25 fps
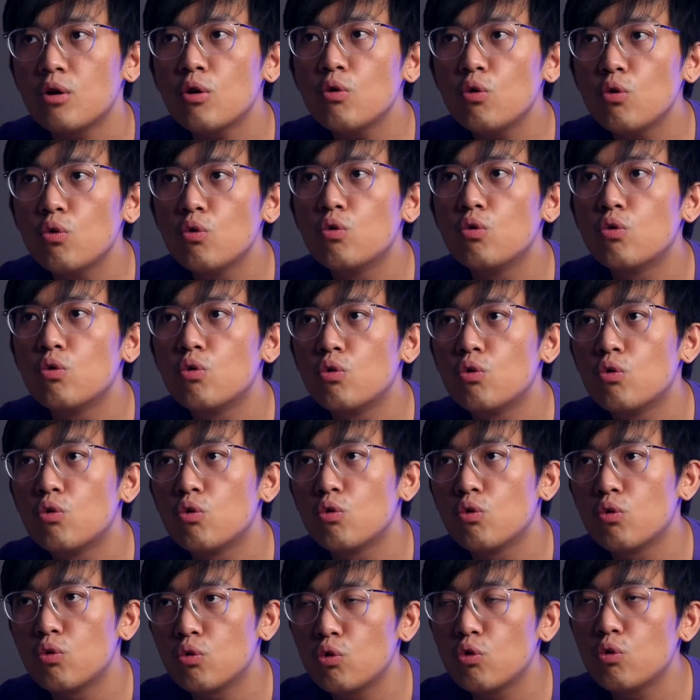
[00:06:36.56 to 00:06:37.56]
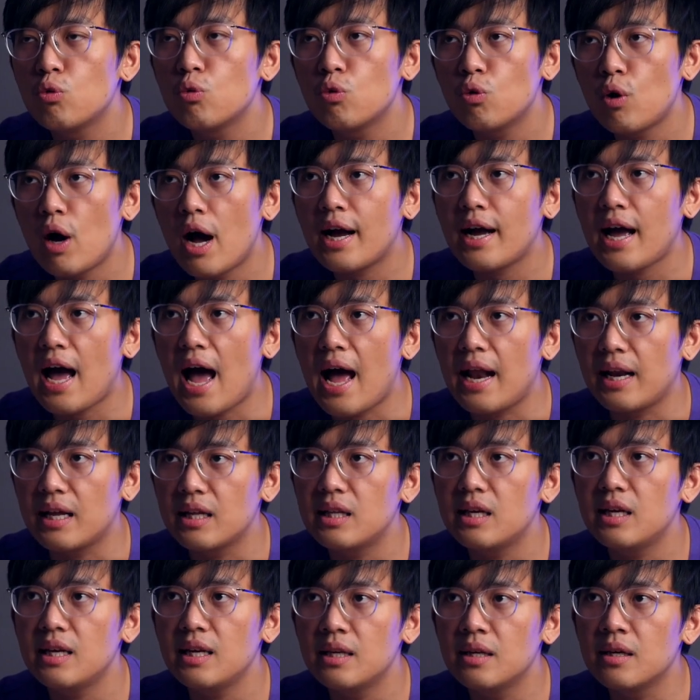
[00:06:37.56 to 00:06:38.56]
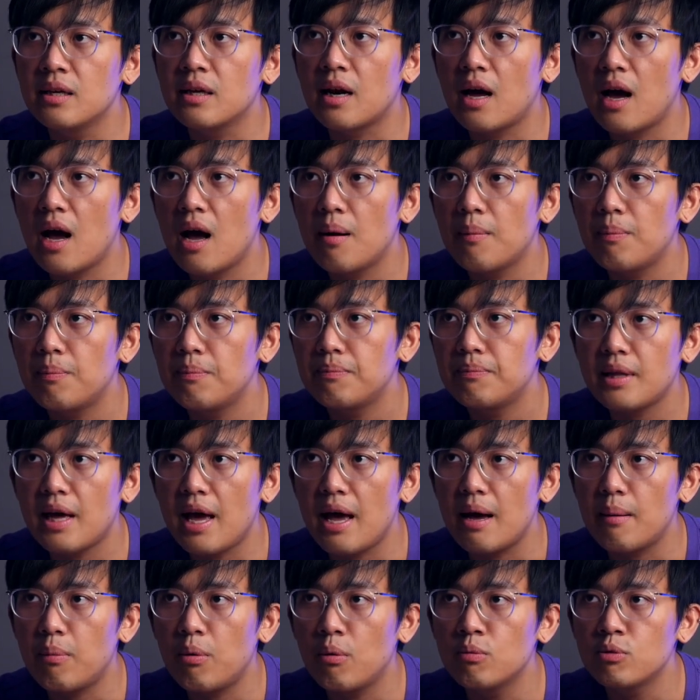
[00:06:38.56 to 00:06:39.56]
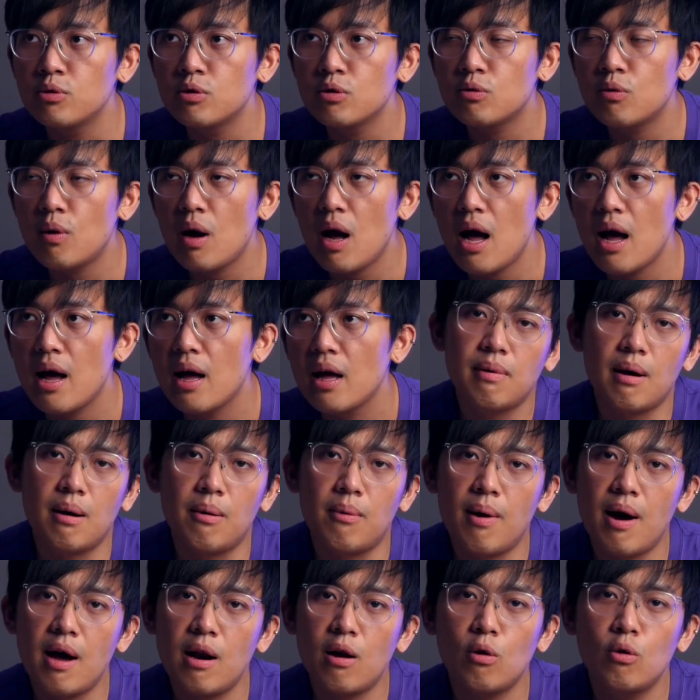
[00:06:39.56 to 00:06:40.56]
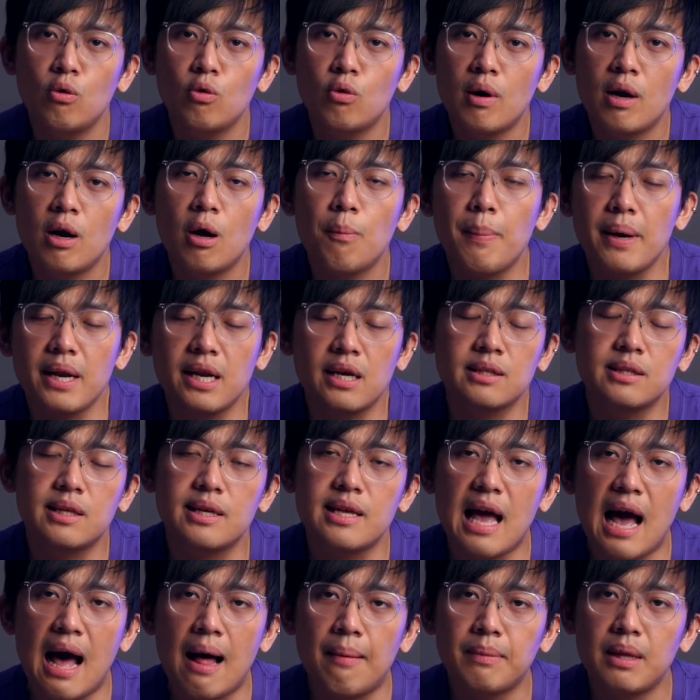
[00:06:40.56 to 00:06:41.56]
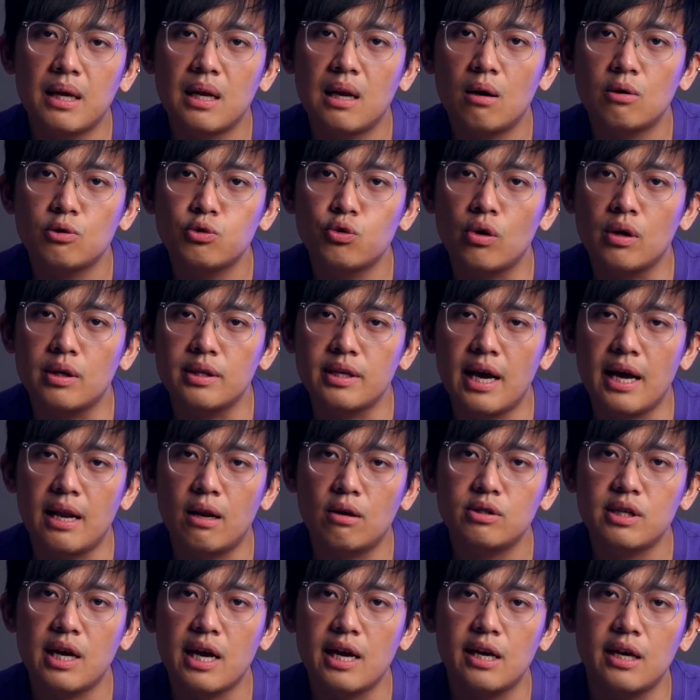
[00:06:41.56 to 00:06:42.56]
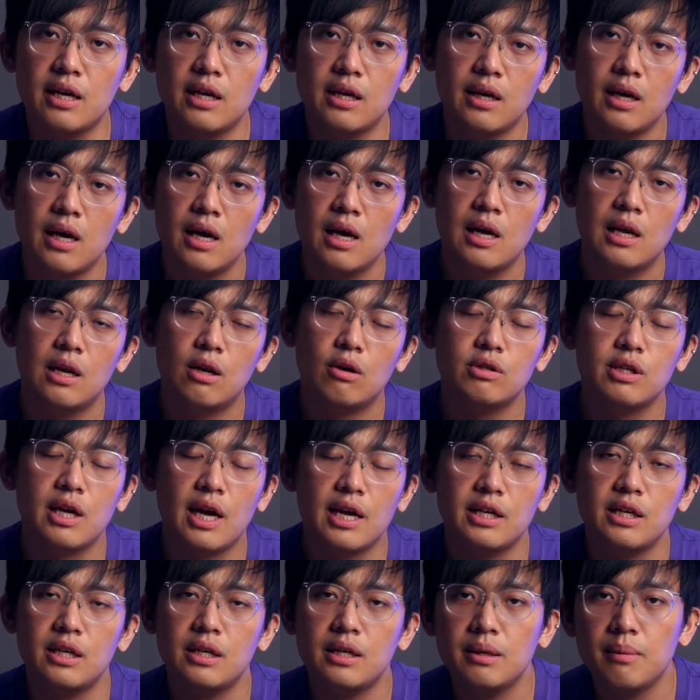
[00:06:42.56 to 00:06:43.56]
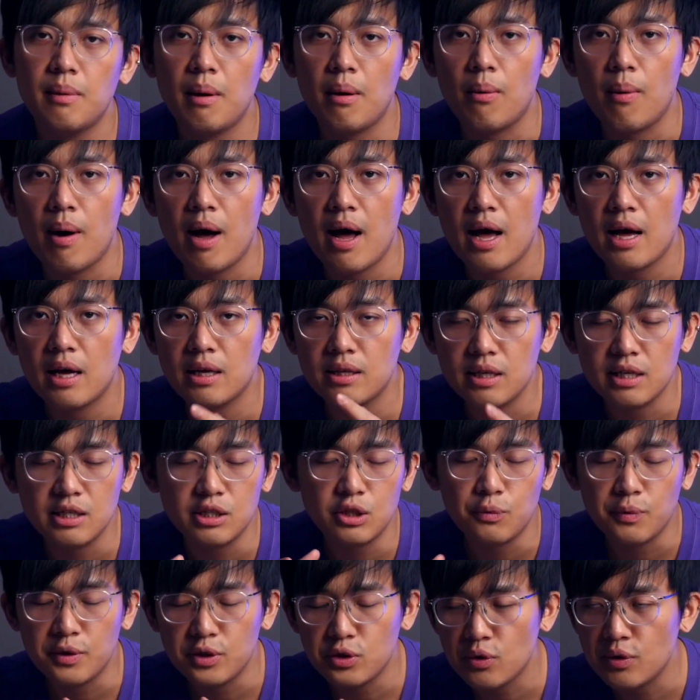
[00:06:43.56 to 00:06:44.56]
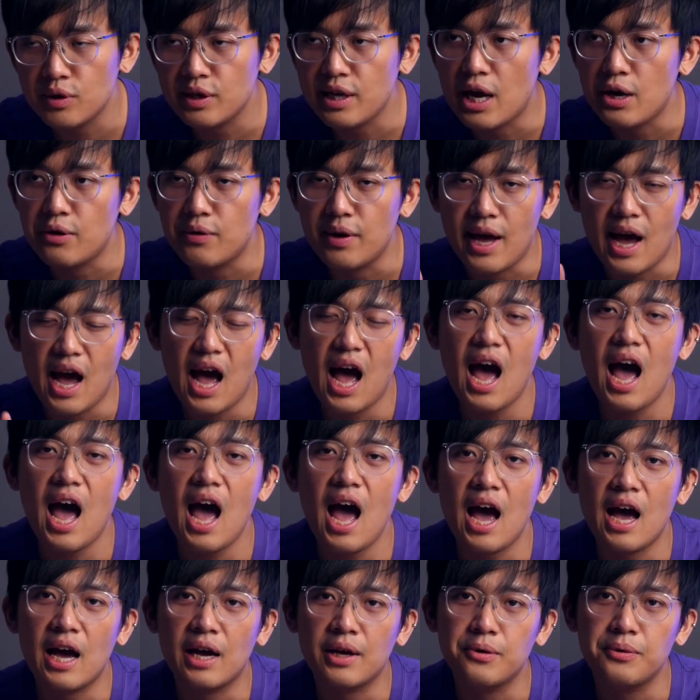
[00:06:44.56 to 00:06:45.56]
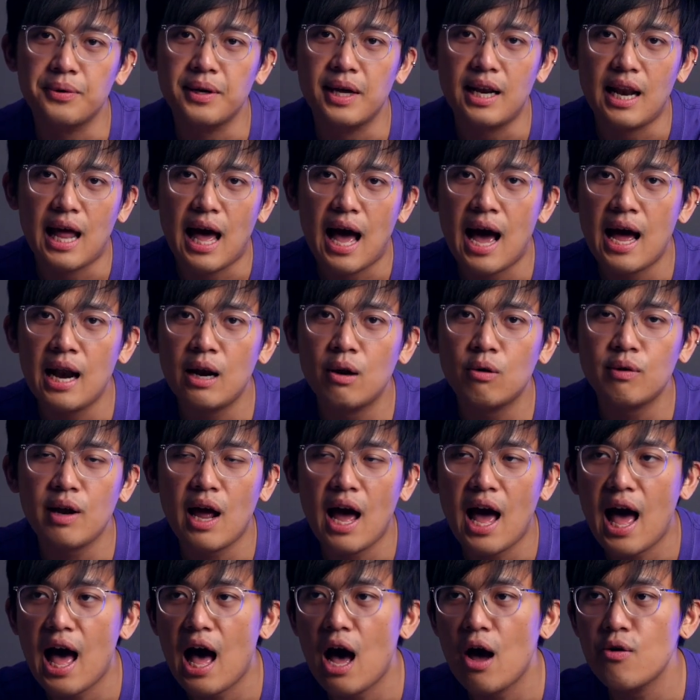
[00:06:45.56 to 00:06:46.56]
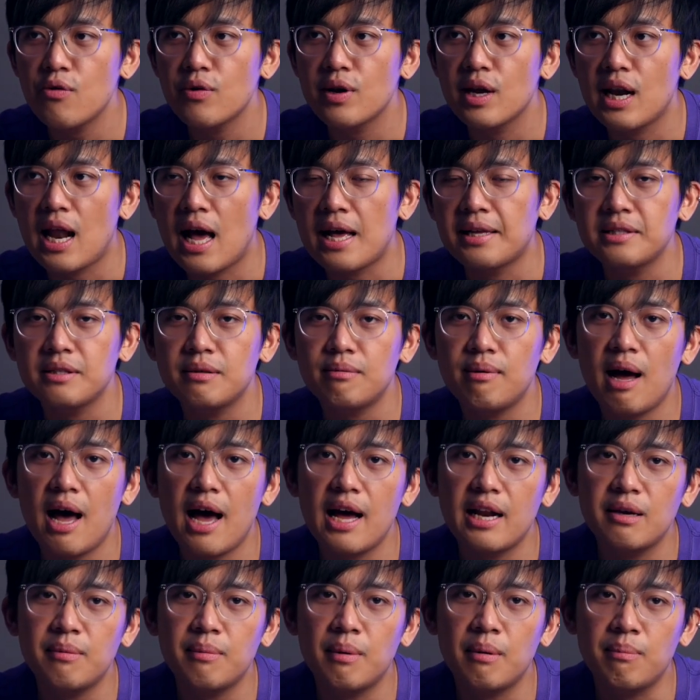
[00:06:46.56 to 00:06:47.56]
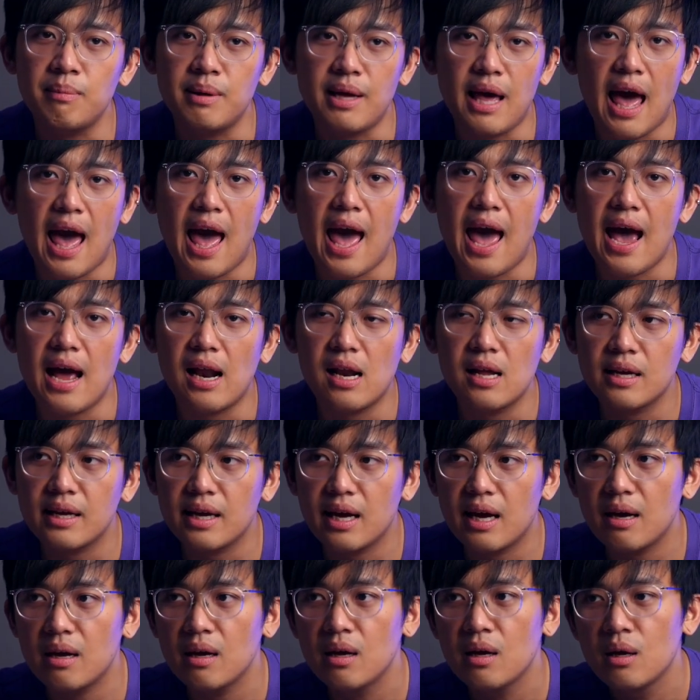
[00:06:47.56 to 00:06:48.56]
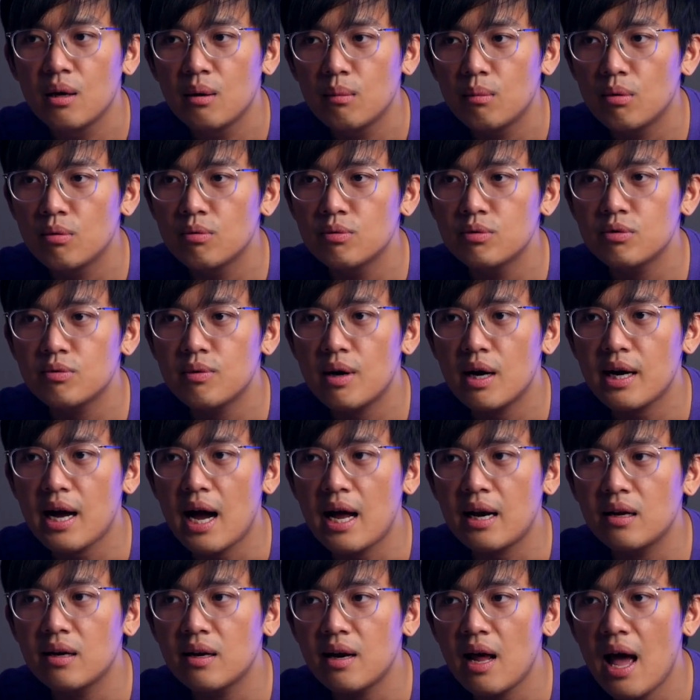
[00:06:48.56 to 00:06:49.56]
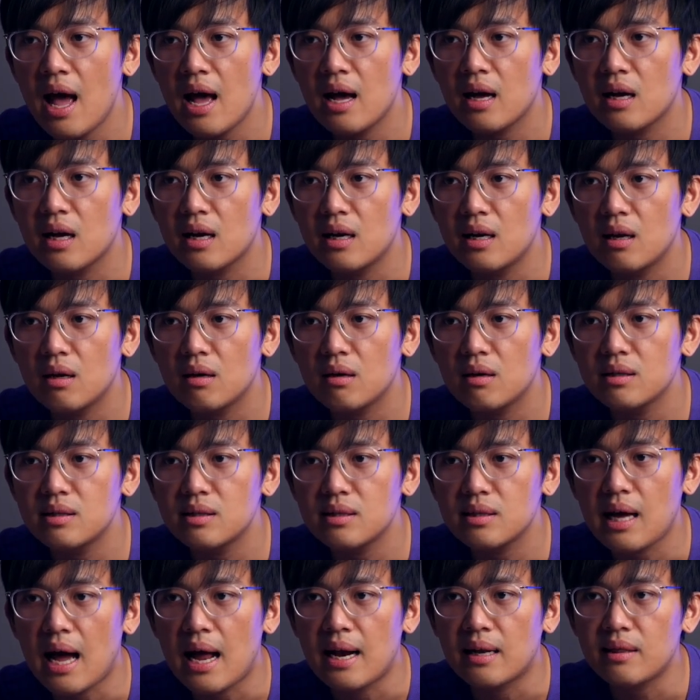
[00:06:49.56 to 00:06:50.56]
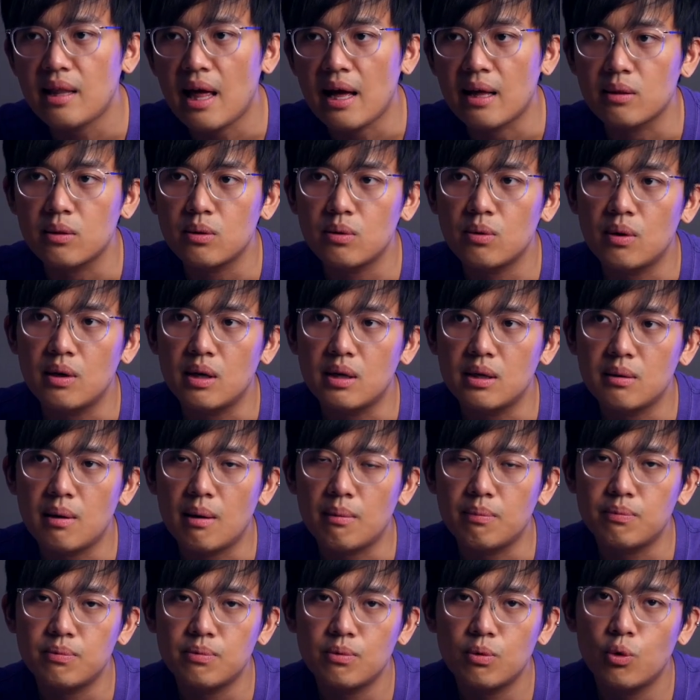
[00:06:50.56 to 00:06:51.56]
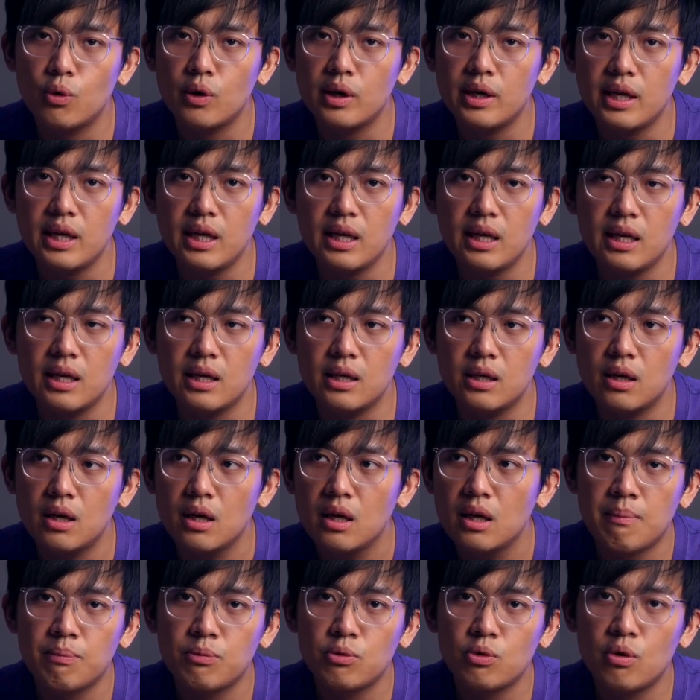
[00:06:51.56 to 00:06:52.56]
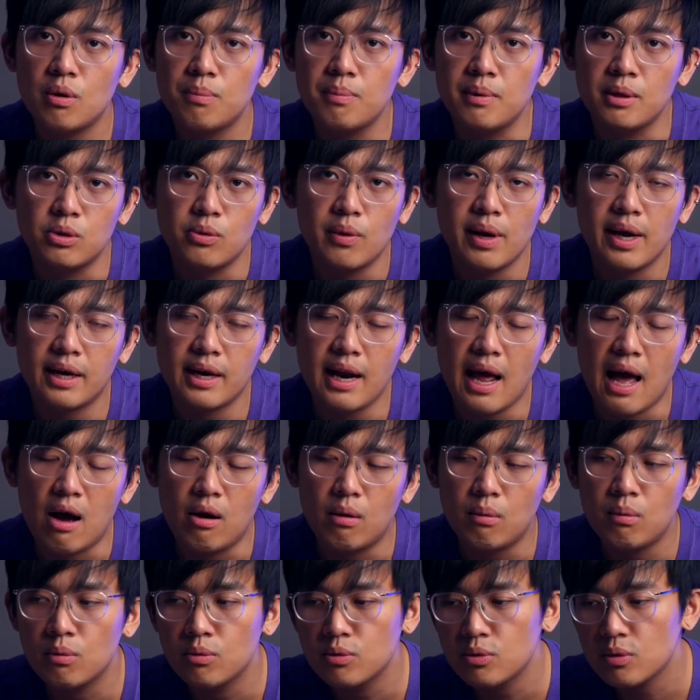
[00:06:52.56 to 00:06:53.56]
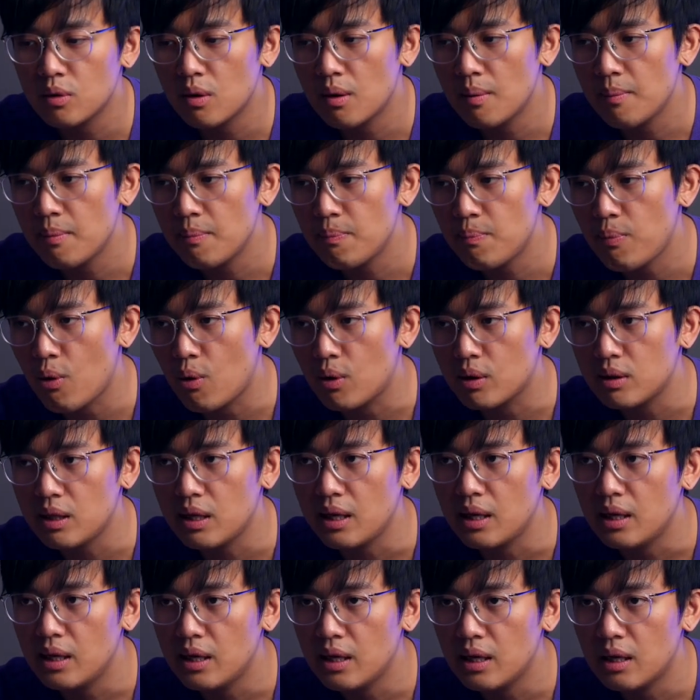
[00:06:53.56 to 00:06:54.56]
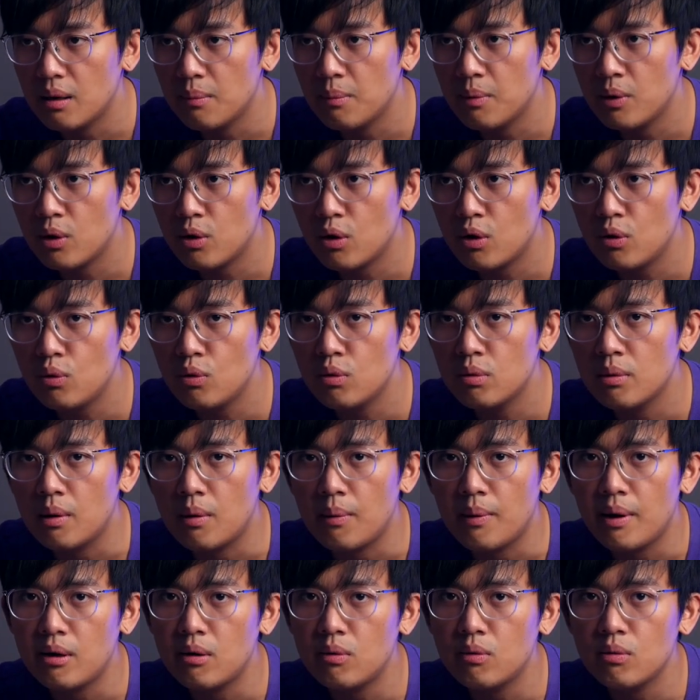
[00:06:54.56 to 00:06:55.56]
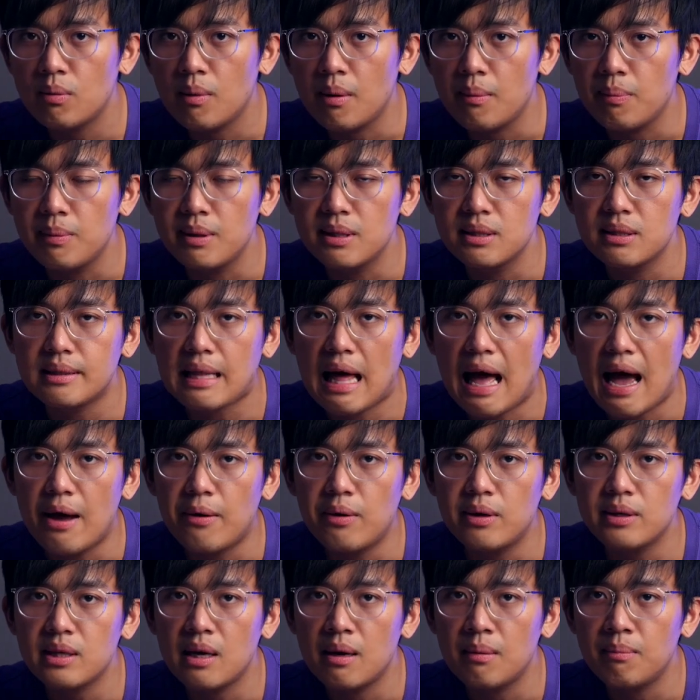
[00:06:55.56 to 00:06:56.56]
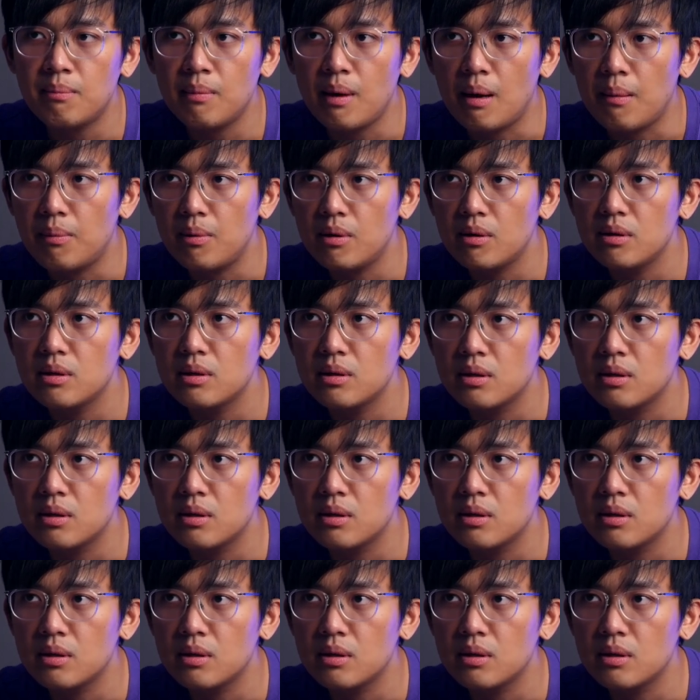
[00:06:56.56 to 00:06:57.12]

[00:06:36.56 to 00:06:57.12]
ก็ต้องดูอากาศอีกทีนึงนะครับแต่ผมรู้สึกว่าแบบว่าเรารู้ว่าเราไปเดินสยามแต่เราส่วนใหญ่เราใช้แบบว่าใช้ชีวิตส่วนใหญ่อยู่ในห้างอยู่ในร้านรองเท้าอยู่ในร้านเสื้อผ้าที่มันมีแอร์อะไรเงี้ยผมรู้สึกว่าการเดินห้างกันแล้วก็การแต่งตัวแบบฮูดดี้ทำตัวเหมือนตัวเองหนาวผมรู้สึกว่ามันปกติดีนะมันก็ดูแบบว่าดูแบบมีสไตล์ด้วยซ้ำแบบ